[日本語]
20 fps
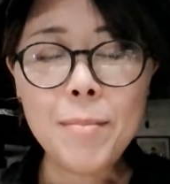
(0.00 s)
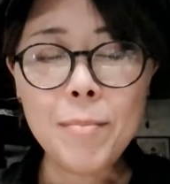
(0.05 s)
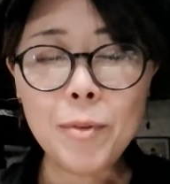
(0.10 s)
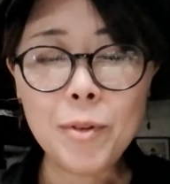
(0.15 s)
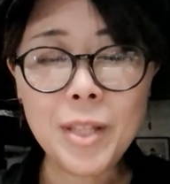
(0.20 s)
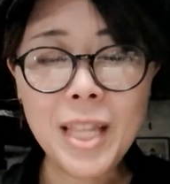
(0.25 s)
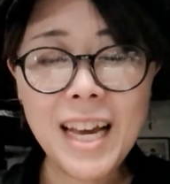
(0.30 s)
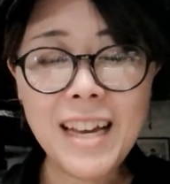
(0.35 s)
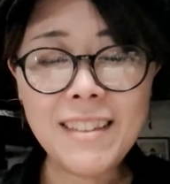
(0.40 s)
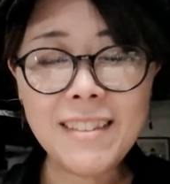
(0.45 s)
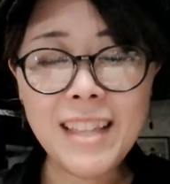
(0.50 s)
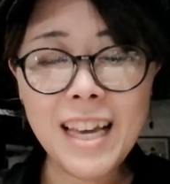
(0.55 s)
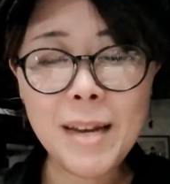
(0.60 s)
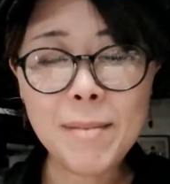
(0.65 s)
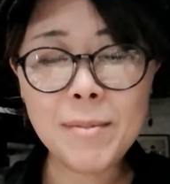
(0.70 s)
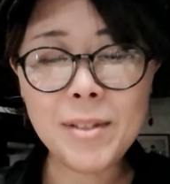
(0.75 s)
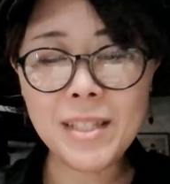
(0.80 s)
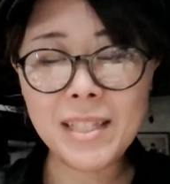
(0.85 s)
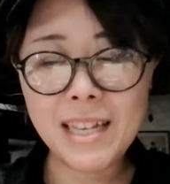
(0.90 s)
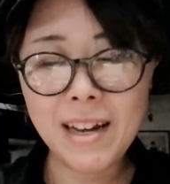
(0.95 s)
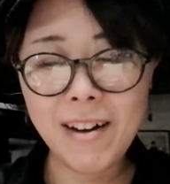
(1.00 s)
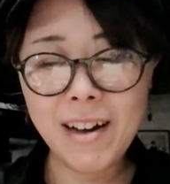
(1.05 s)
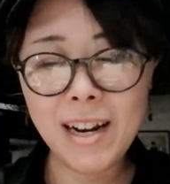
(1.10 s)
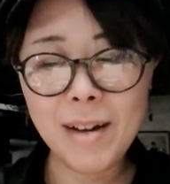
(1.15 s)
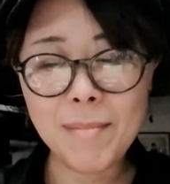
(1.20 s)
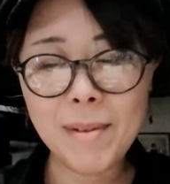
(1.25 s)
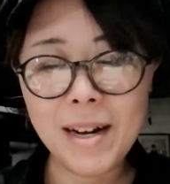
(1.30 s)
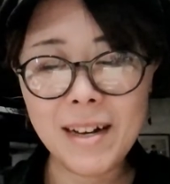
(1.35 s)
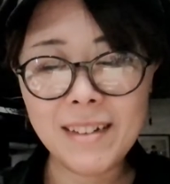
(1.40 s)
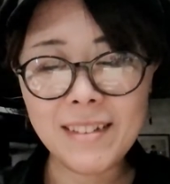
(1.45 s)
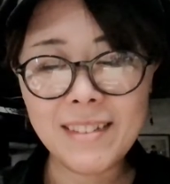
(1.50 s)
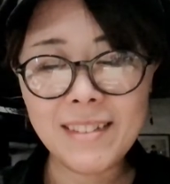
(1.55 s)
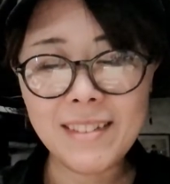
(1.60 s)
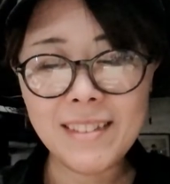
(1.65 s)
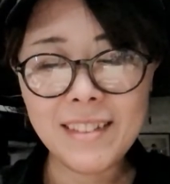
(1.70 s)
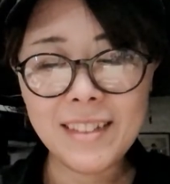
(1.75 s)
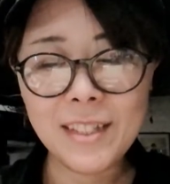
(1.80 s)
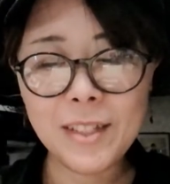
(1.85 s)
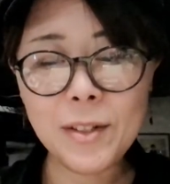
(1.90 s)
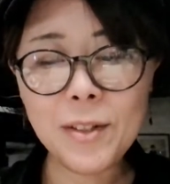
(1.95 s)
モダンタイムス河原版
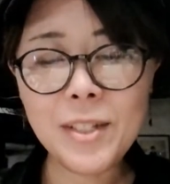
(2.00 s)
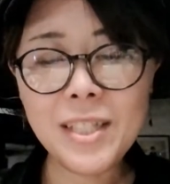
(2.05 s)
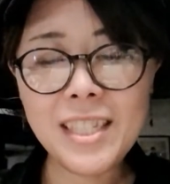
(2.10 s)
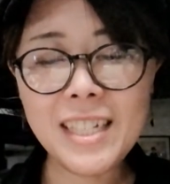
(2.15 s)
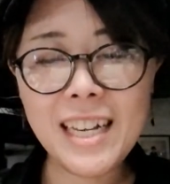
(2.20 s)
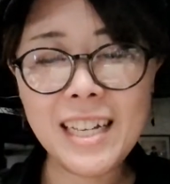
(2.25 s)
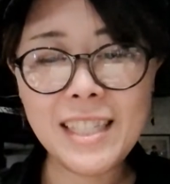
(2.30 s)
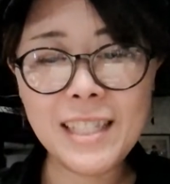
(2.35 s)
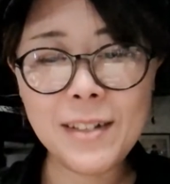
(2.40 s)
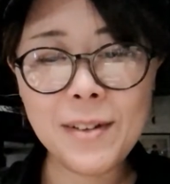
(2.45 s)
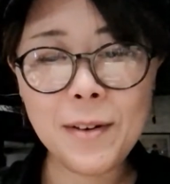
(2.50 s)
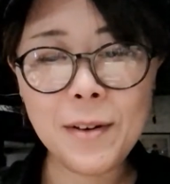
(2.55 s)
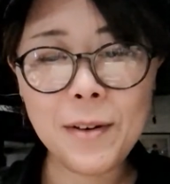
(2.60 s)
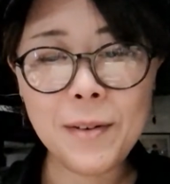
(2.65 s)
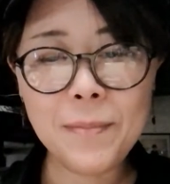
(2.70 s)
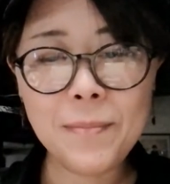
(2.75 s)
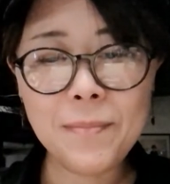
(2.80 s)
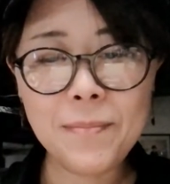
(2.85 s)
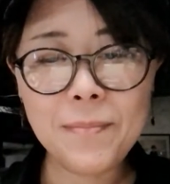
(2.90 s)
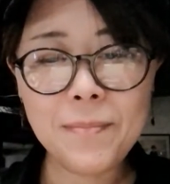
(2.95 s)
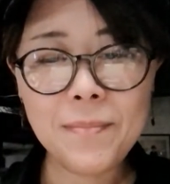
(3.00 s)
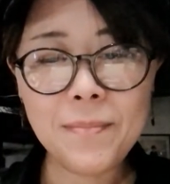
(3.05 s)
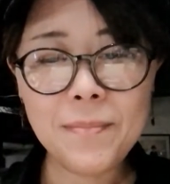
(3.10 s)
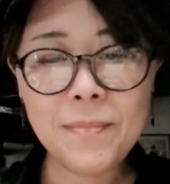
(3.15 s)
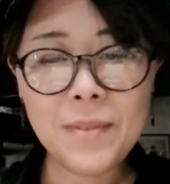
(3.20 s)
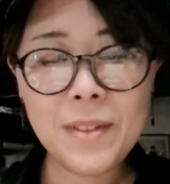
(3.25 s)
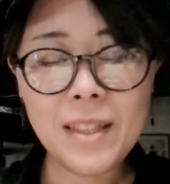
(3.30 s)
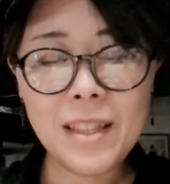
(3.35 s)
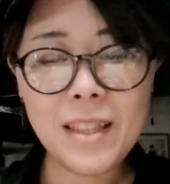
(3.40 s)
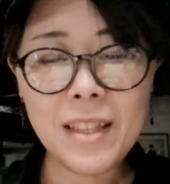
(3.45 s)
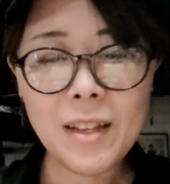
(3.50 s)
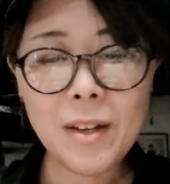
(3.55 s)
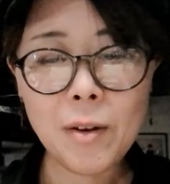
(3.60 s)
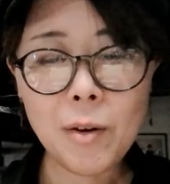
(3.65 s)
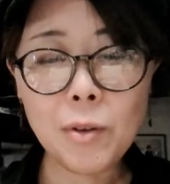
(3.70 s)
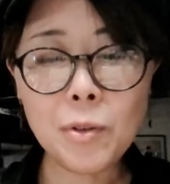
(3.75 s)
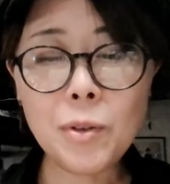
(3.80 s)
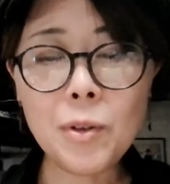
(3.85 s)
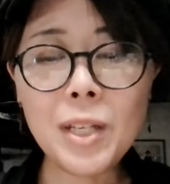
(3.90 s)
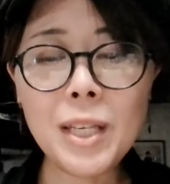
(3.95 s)
11月号
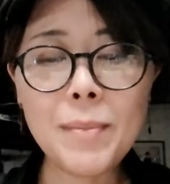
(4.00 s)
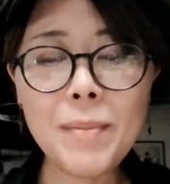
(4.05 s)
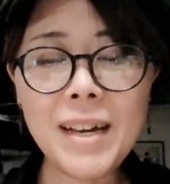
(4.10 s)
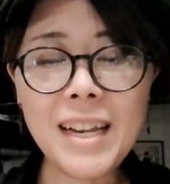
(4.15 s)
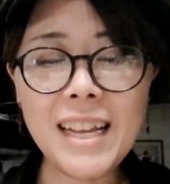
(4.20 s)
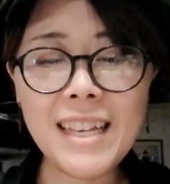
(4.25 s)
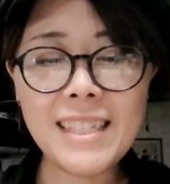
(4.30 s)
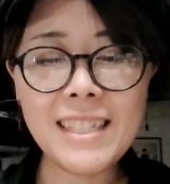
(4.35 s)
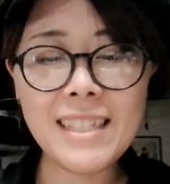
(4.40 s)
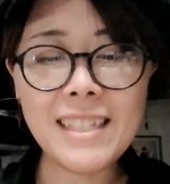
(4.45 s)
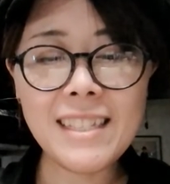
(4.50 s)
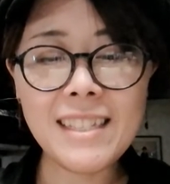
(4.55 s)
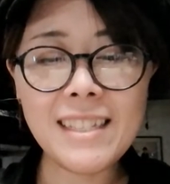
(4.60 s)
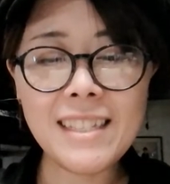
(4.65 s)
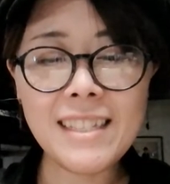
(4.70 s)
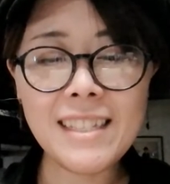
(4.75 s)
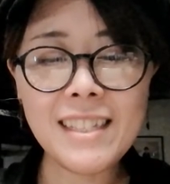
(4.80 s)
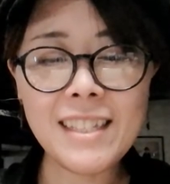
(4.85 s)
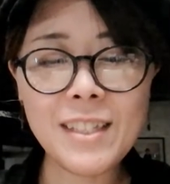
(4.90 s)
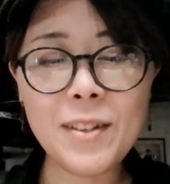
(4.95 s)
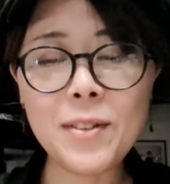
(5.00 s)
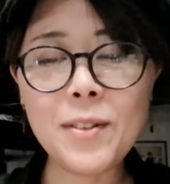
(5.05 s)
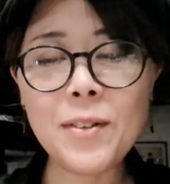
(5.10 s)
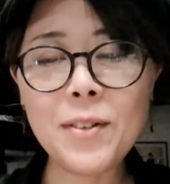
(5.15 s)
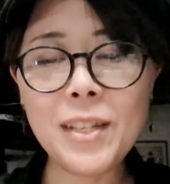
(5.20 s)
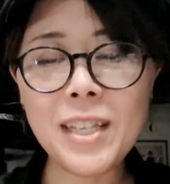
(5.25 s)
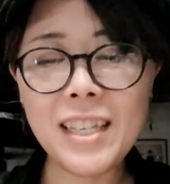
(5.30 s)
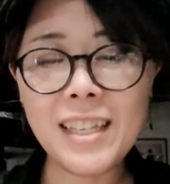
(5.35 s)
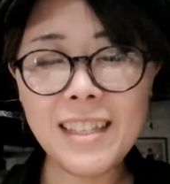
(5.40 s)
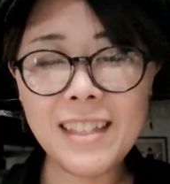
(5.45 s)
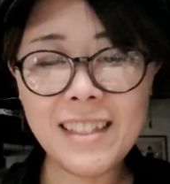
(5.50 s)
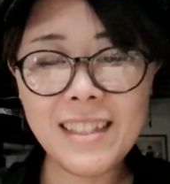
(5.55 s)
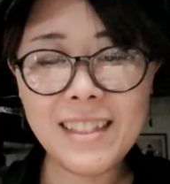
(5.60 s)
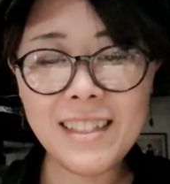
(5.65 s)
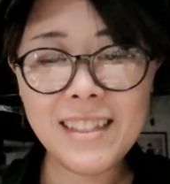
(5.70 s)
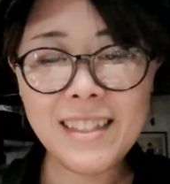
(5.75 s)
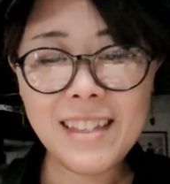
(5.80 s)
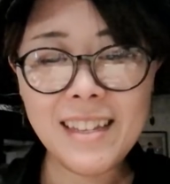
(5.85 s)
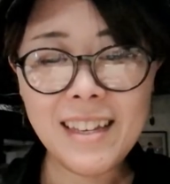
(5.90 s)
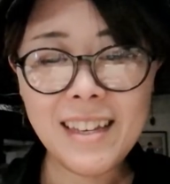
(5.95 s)
おとぎ話その2
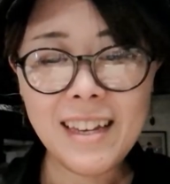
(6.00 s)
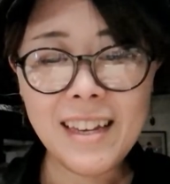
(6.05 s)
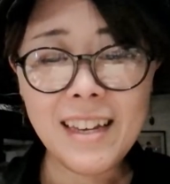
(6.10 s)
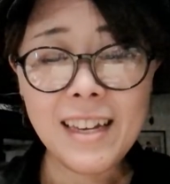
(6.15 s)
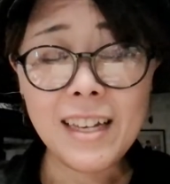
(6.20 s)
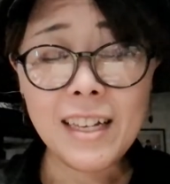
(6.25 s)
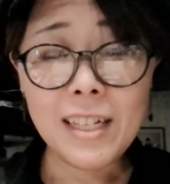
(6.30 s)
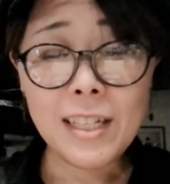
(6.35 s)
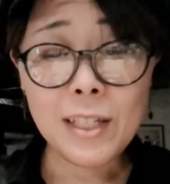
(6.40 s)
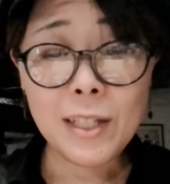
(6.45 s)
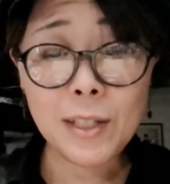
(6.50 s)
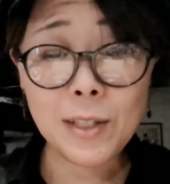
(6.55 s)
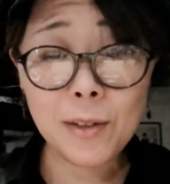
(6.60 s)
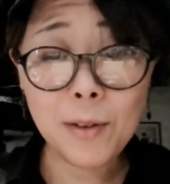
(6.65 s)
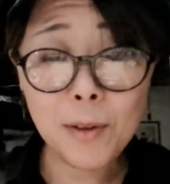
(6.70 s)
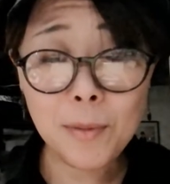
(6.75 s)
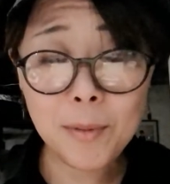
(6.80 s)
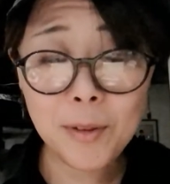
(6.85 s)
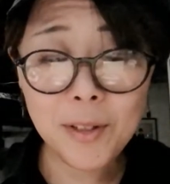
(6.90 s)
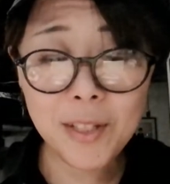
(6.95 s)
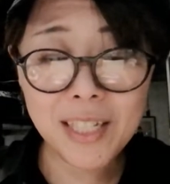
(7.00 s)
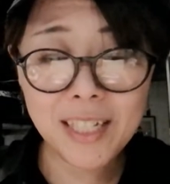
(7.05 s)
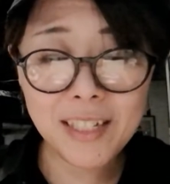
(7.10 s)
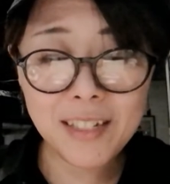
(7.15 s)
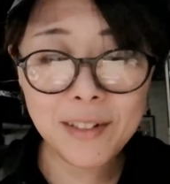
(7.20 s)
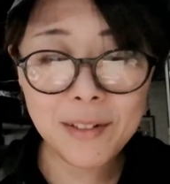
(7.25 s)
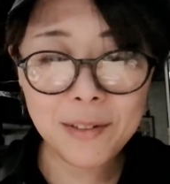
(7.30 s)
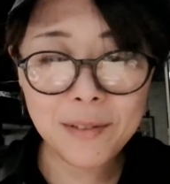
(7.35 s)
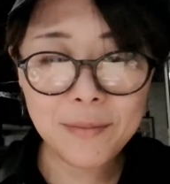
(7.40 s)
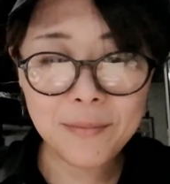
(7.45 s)
スローミュージック